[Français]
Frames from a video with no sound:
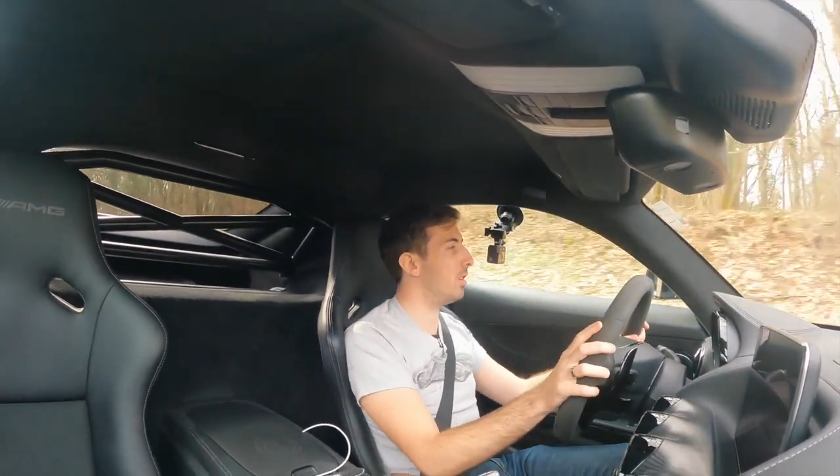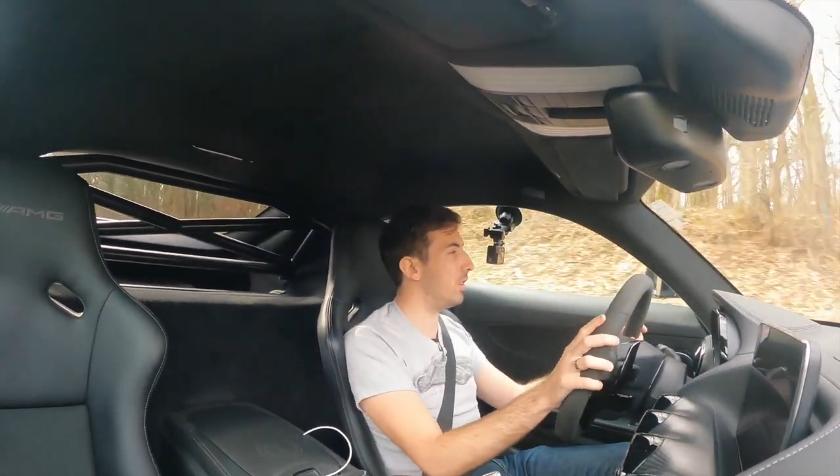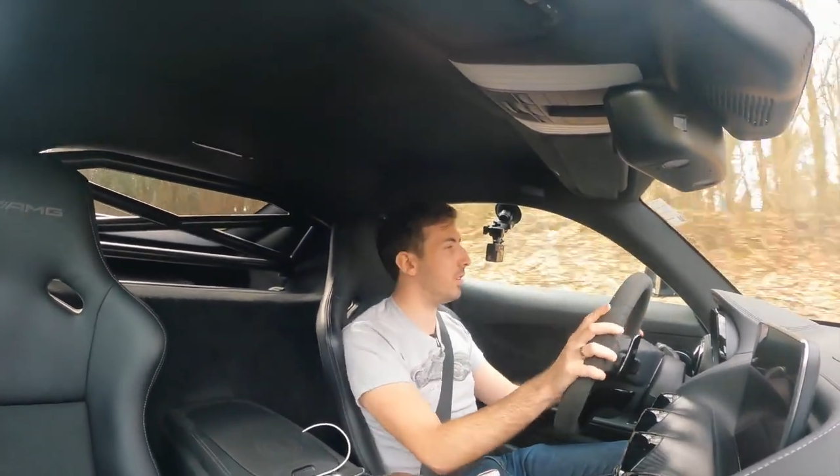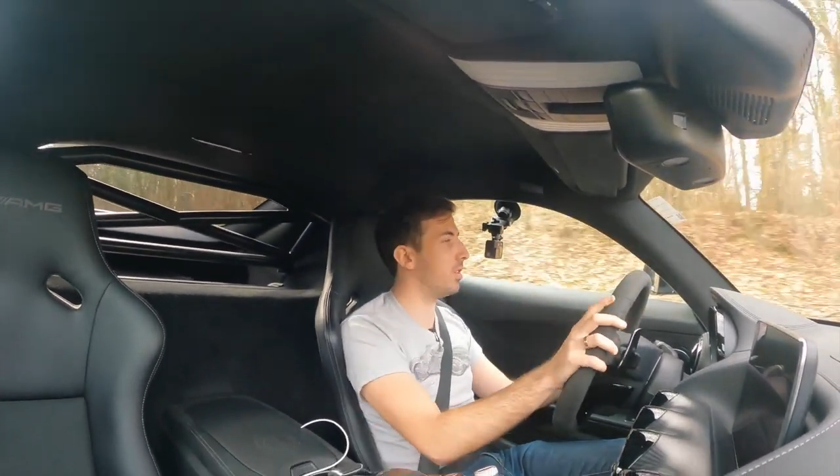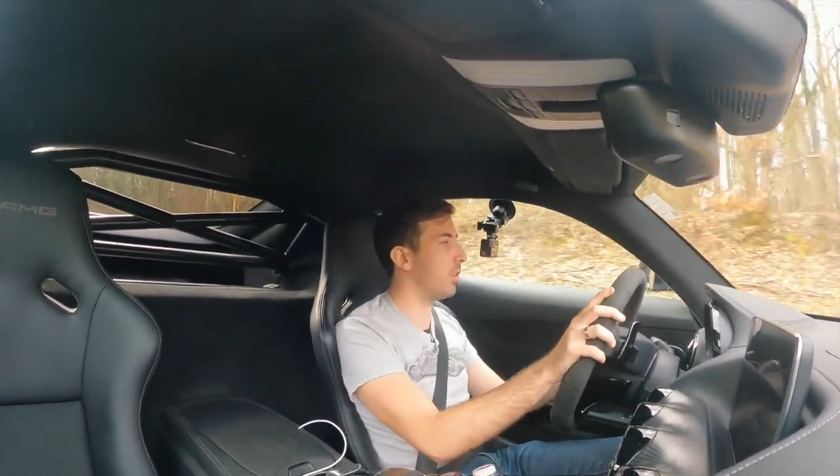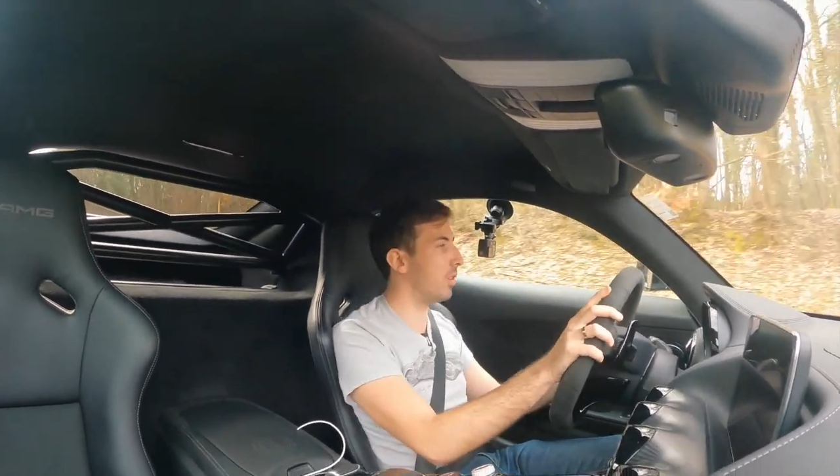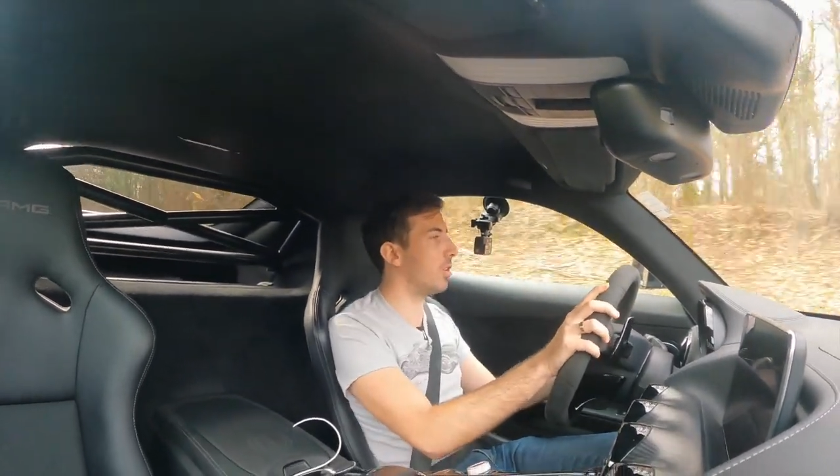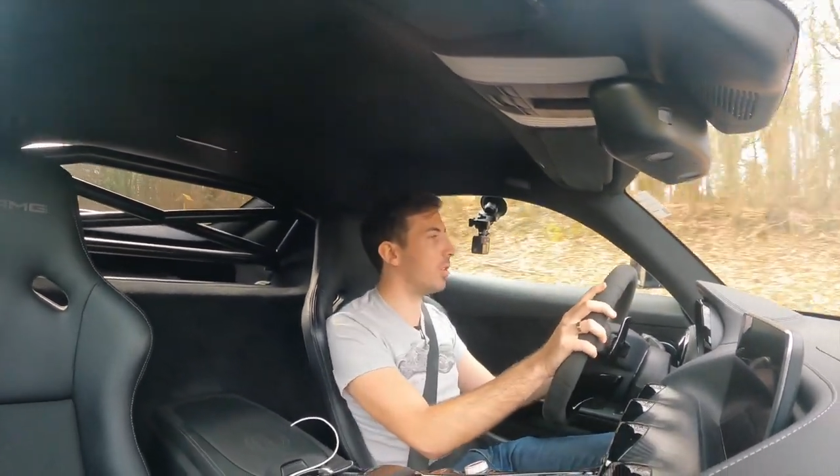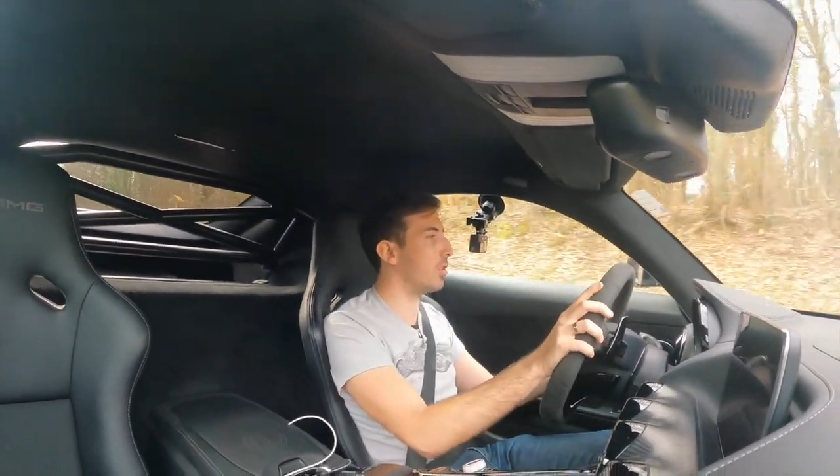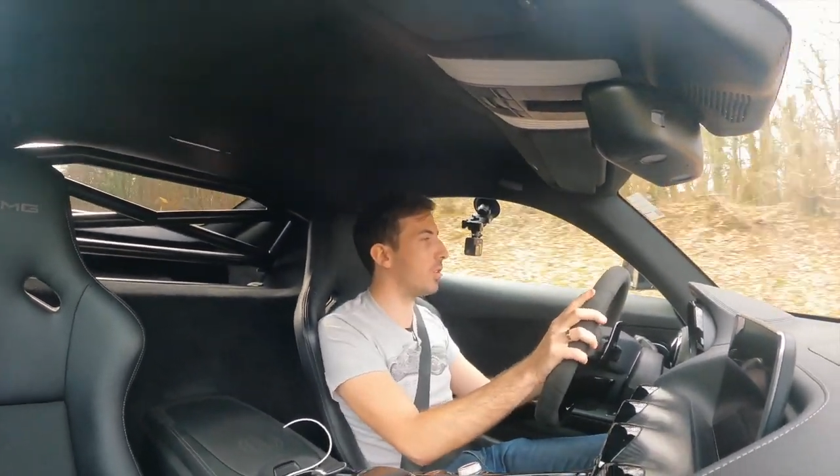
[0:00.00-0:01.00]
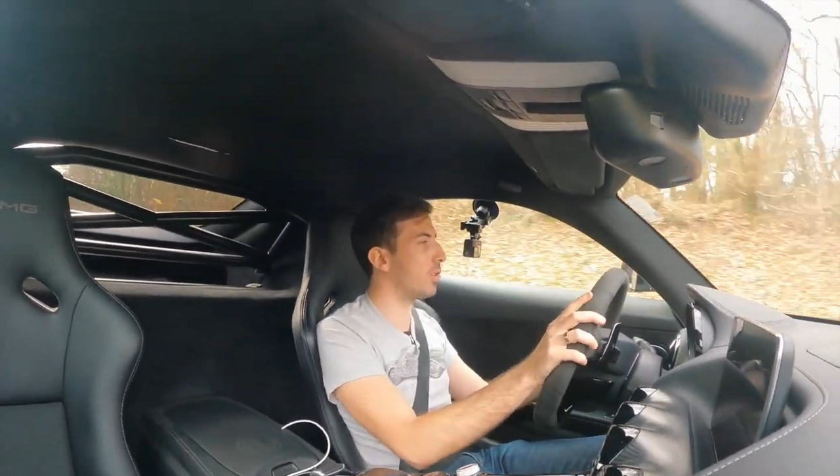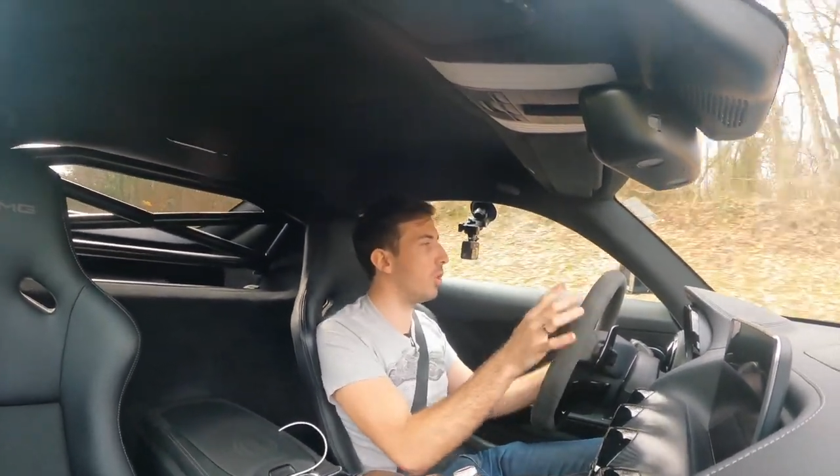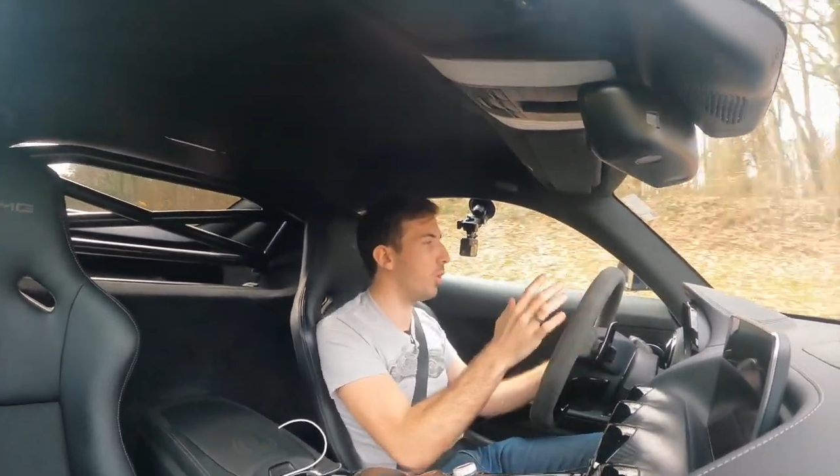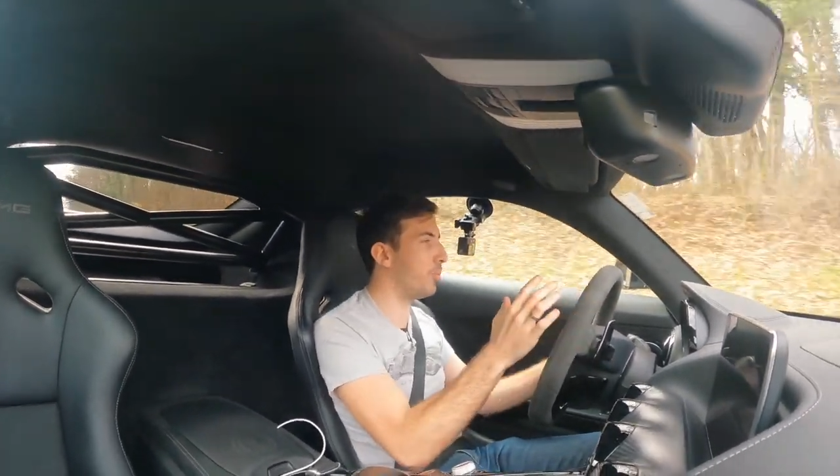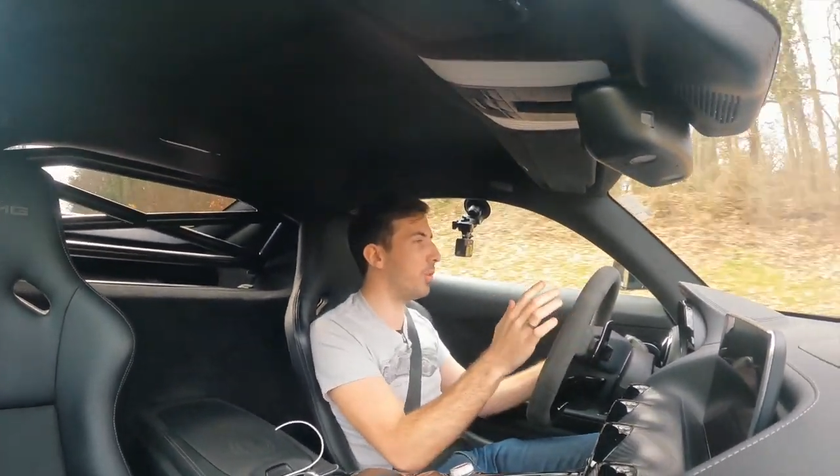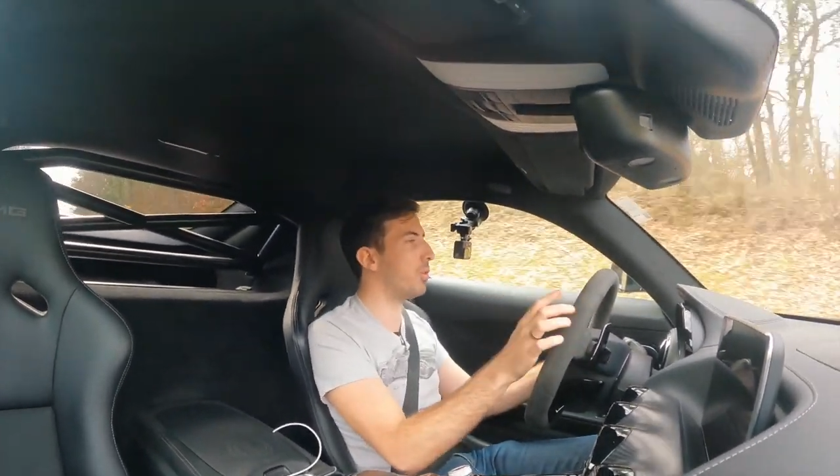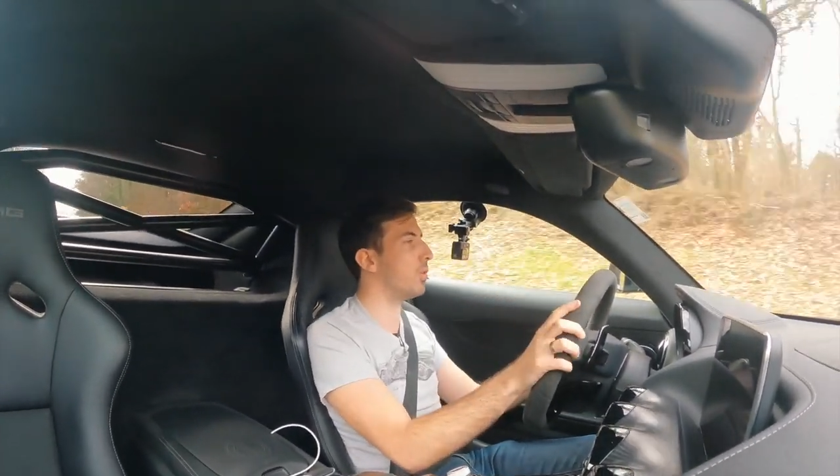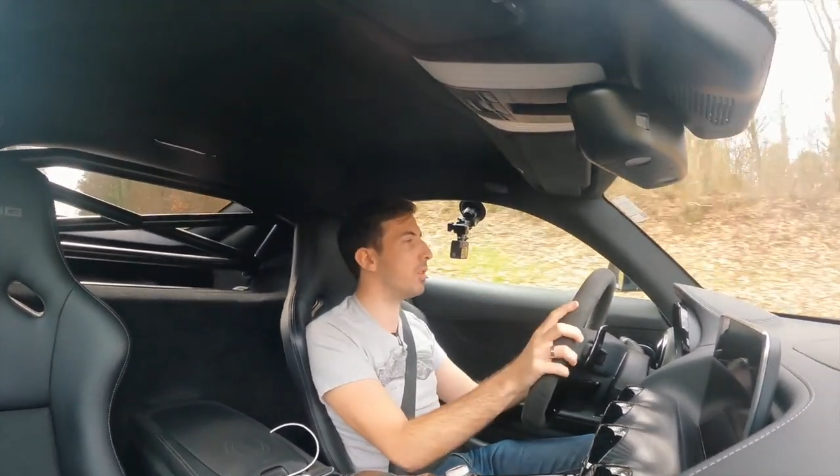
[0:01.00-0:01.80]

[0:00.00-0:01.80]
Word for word: euh, dans, l'ambiance